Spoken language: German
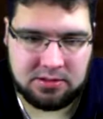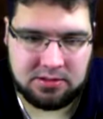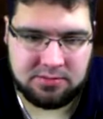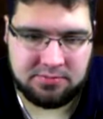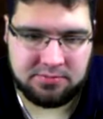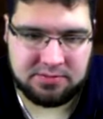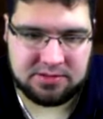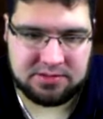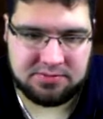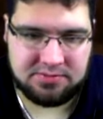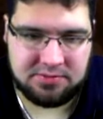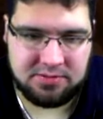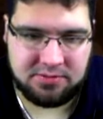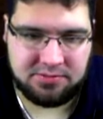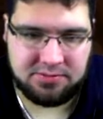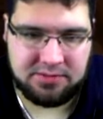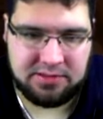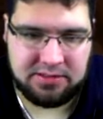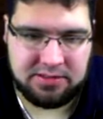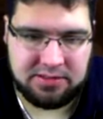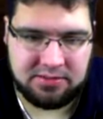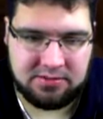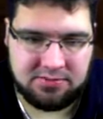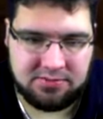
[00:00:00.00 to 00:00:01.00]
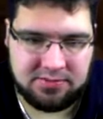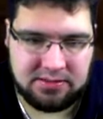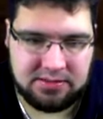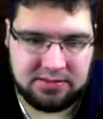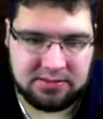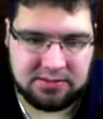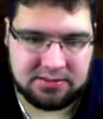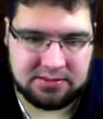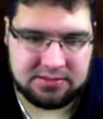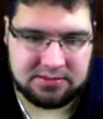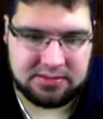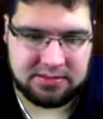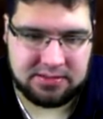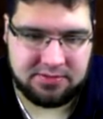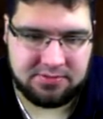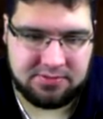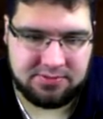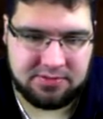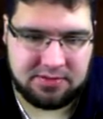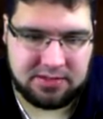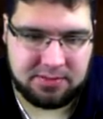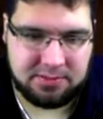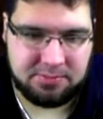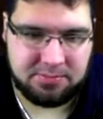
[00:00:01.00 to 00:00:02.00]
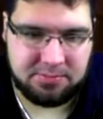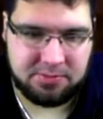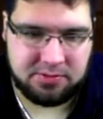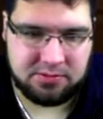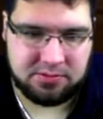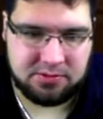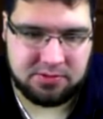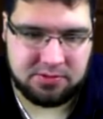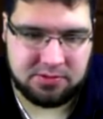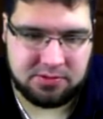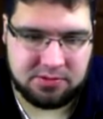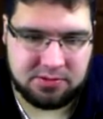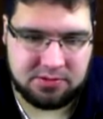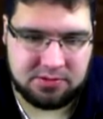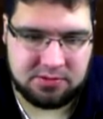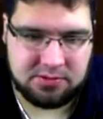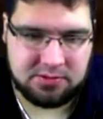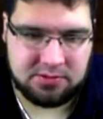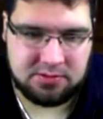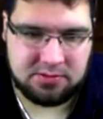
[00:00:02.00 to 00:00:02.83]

Was wir auf jeden Fall ganz einfach abbauen können.